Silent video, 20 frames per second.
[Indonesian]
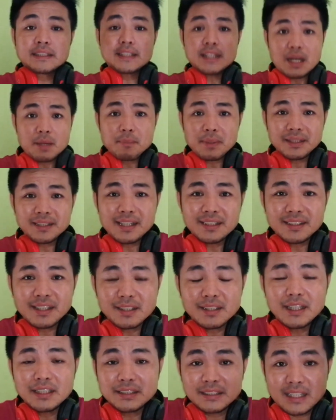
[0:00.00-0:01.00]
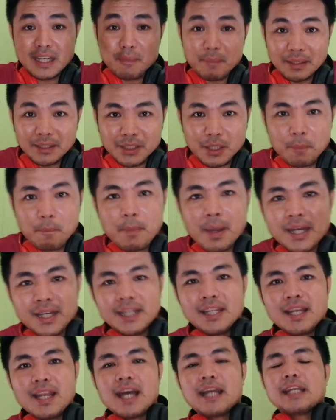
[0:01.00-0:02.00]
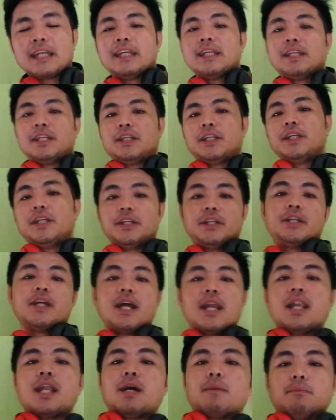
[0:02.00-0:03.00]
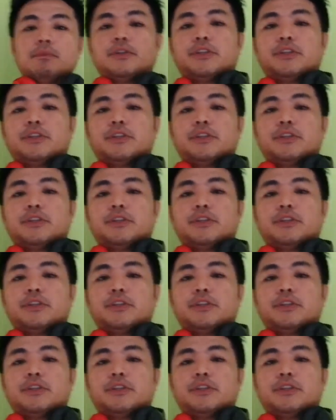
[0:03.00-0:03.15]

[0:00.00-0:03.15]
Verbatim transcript: Selamat datang dan selamat kembali lagi di dalam